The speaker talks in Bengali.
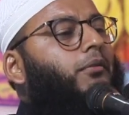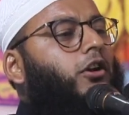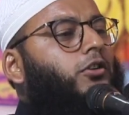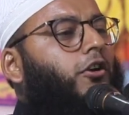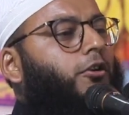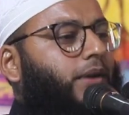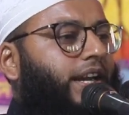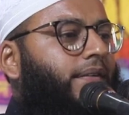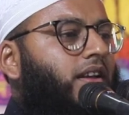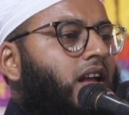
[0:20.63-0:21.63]
আমল
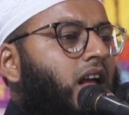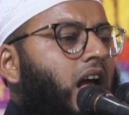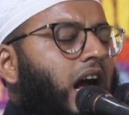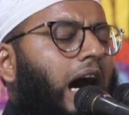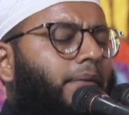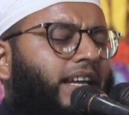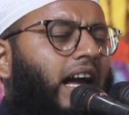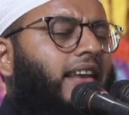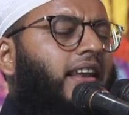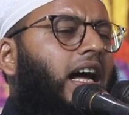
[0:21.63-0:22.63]
করবে আমি
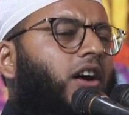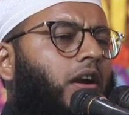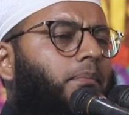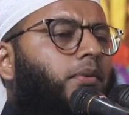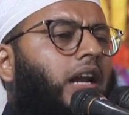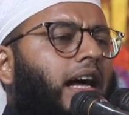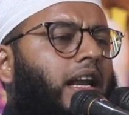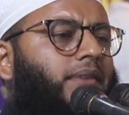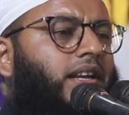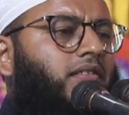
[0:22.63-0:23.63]
আল্লাহ রব্বুল
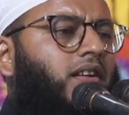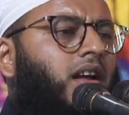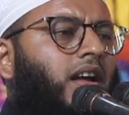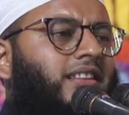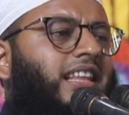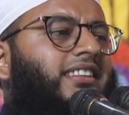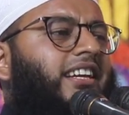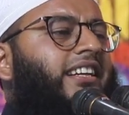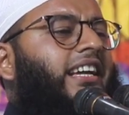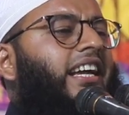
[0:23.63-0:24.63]
আলমিন
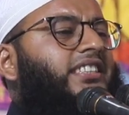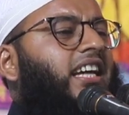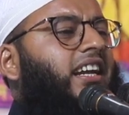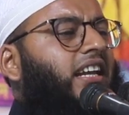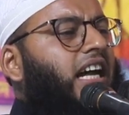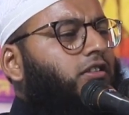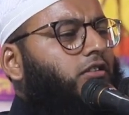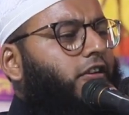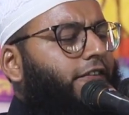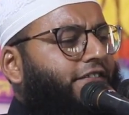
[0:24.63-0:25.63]
তাদেরকে
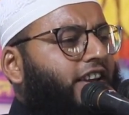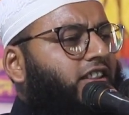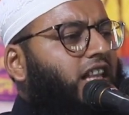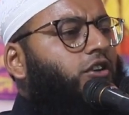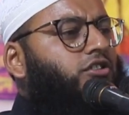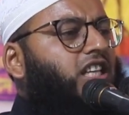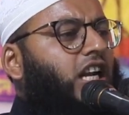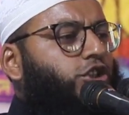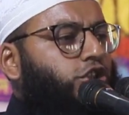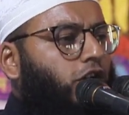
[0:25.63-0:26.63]
জান্নাতুল ফেরদাউস
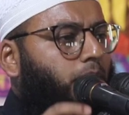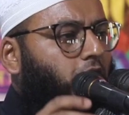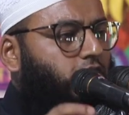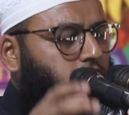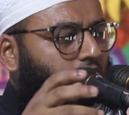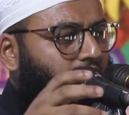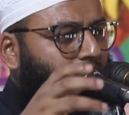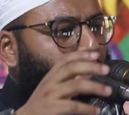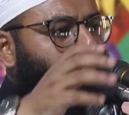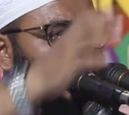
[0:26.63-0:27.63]
দ্বারা সংবর্ধনা
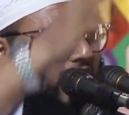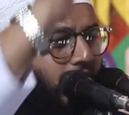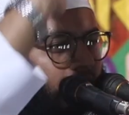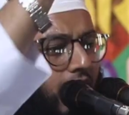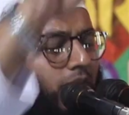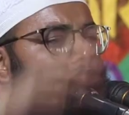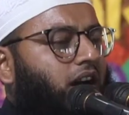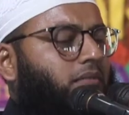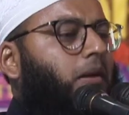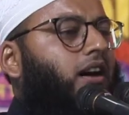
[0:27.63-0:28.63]
দিব বলেন আল্লাহ
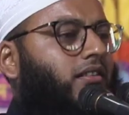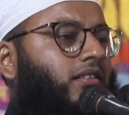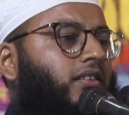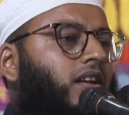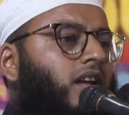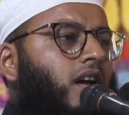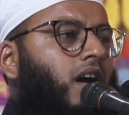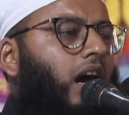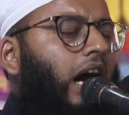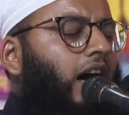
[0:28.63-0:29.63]
আকবর
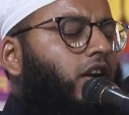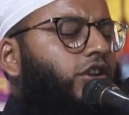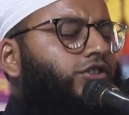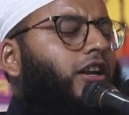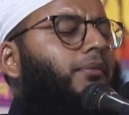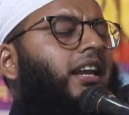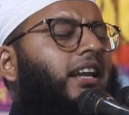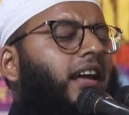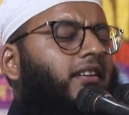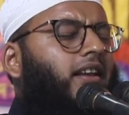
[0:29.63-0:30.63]
আরো জোরে
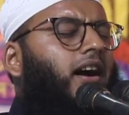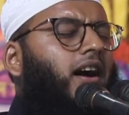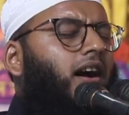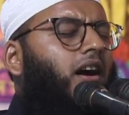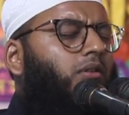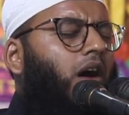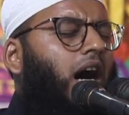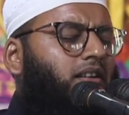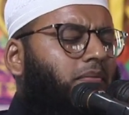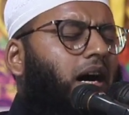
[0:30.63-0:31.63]
বলেন আল্লাহ
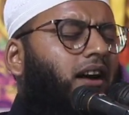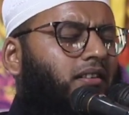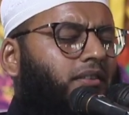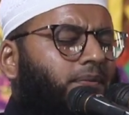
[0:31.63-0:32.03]
আকবর